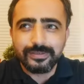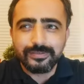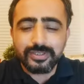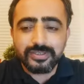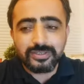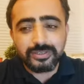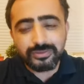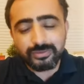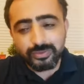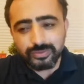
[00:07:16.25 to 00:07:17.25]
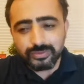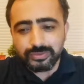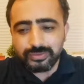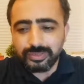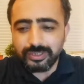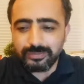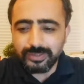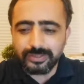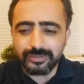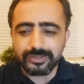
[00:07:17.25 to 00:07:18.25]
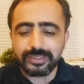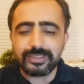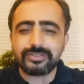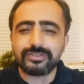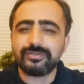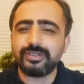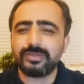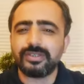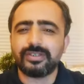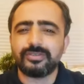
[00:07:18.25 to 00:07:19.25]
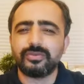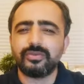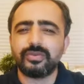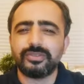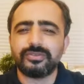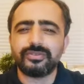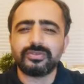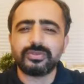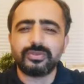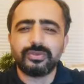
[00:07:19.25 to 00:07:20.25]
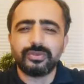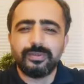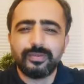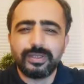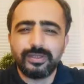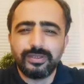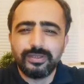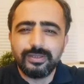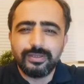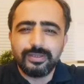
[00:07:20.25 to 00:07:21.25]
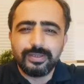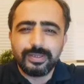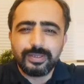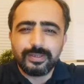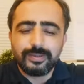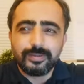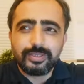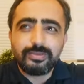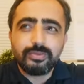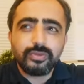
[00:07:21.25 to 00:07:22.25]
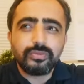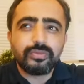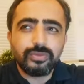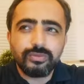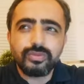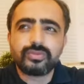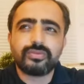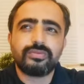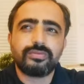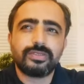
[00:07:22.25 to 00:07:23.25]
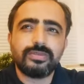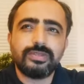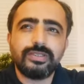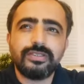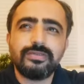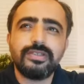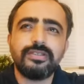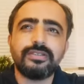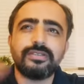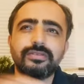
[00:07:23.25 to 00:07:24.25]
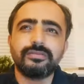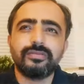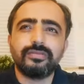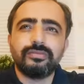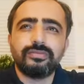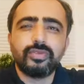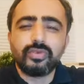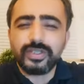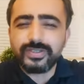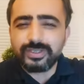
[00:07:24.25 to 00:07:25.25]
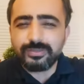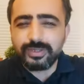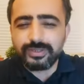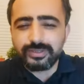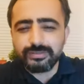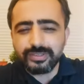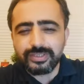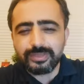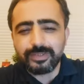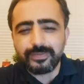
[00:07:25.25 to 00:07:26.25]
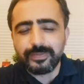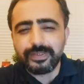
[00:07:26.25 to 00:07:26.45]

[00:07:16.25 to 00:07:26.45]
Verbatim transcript: Fransa'da doğduğunu, Almanya'da geliştiğini ve Amerika'da uygulandığını söylüyor. Şimdi bugün günümüz 2020'li yılların dünyasına baktığımız zaman,